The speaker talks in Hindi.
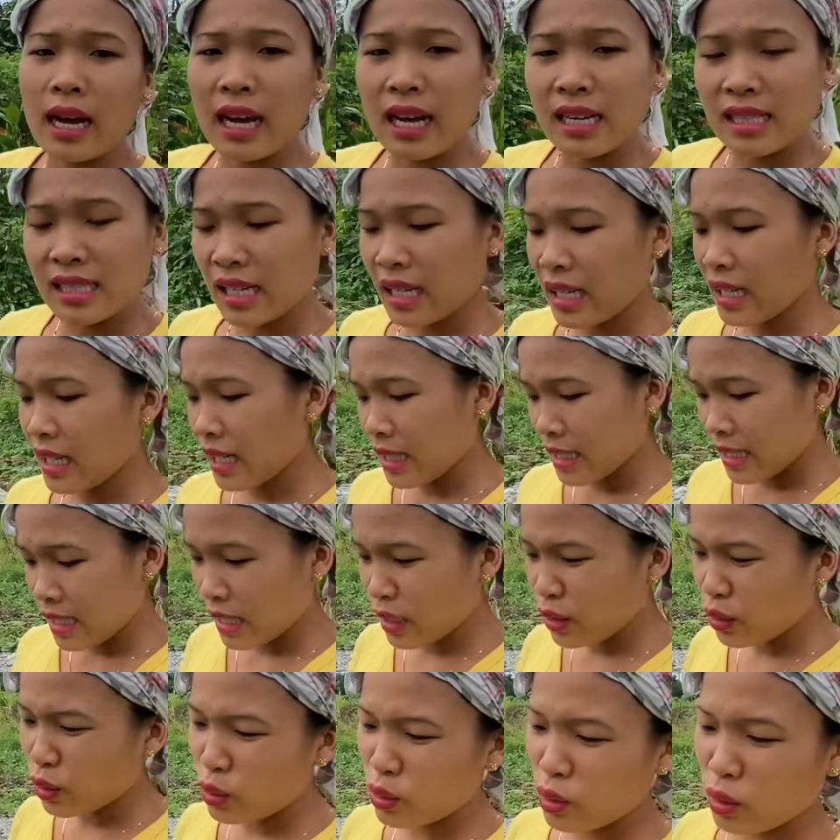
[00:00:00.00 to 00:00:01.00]
अचानक से
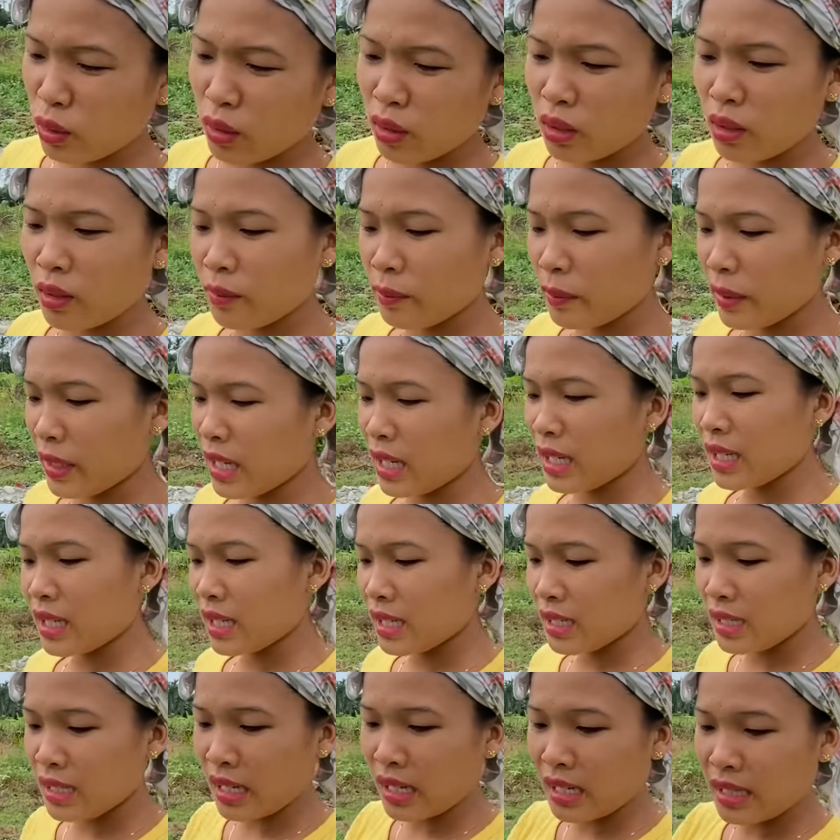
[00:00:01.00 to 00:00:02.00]
दोस्तों मेरा
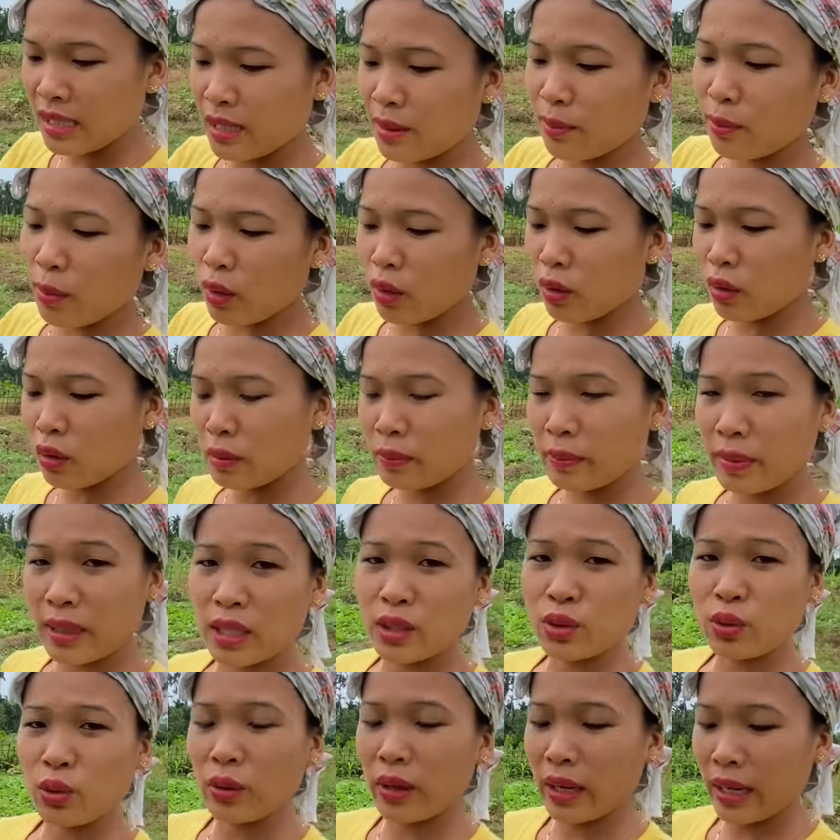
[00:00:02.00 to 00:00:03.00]
ये सर्दी बहुत
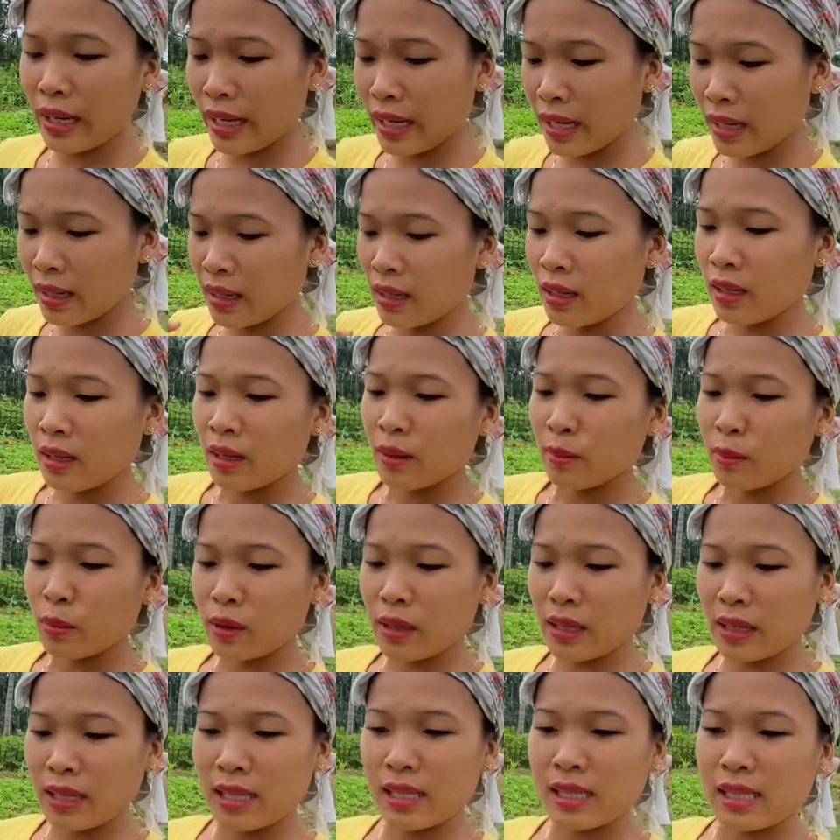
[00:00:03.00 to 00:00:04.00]
बढ़ चुका है
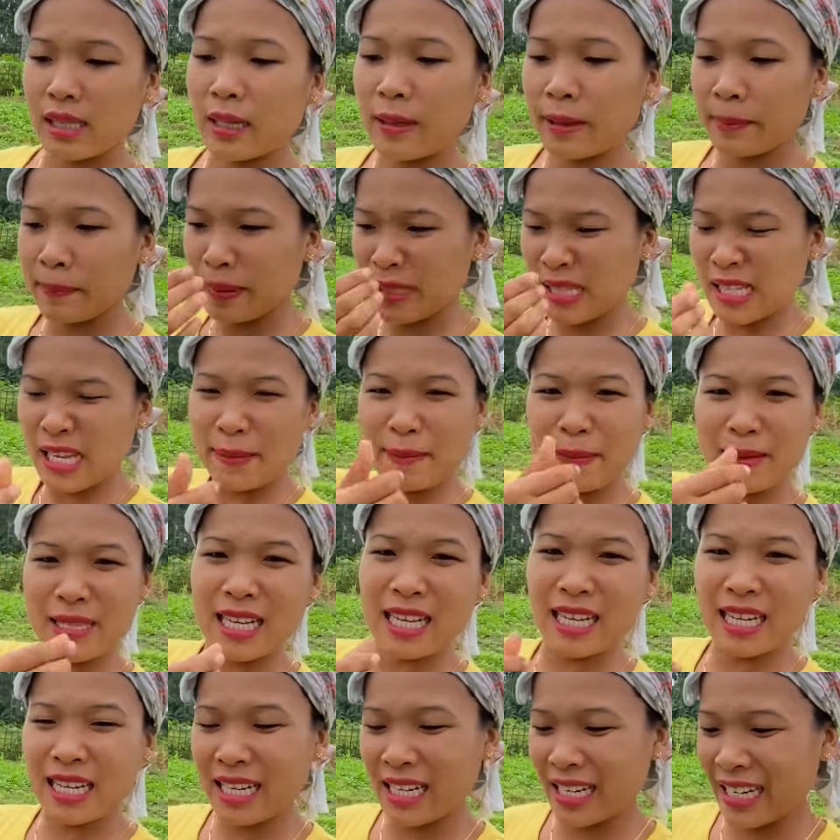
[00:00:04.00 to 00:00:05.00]
पूरा ऐसे पसे
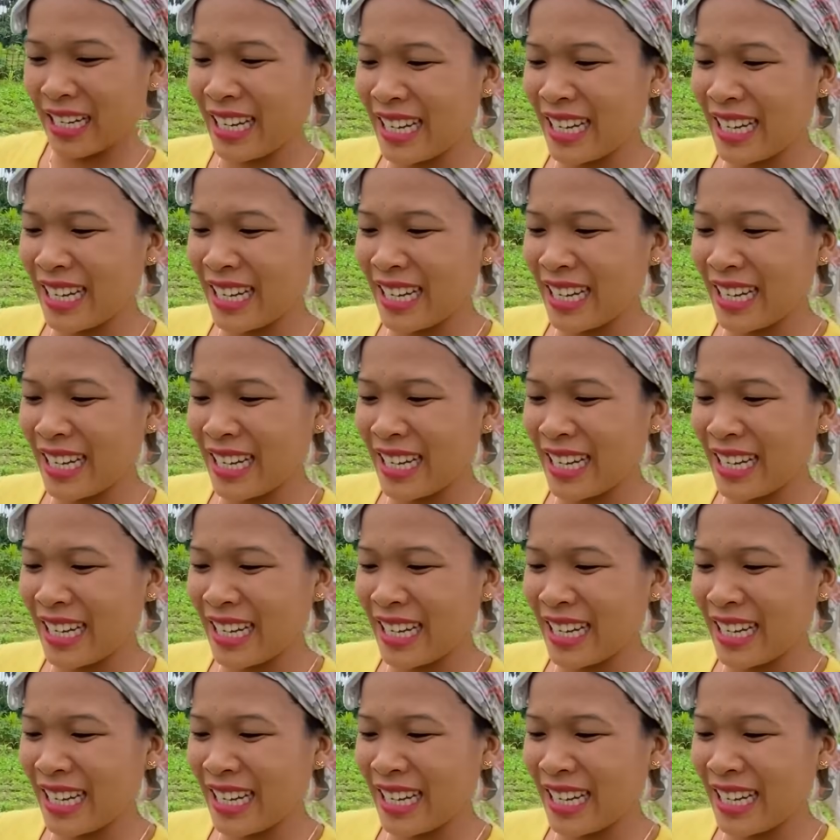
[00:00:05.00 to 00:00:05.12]
पसे करके